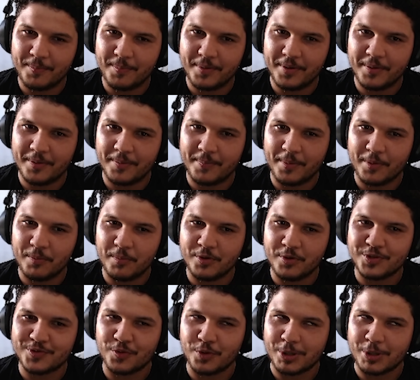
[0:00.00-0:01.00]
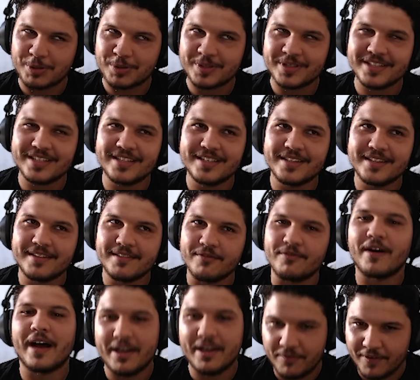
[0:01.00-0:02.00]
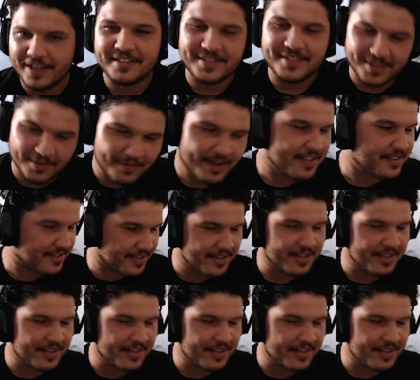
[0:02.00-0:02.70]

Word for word: pelo, pelo meu esforço. Vale, vale sim, vale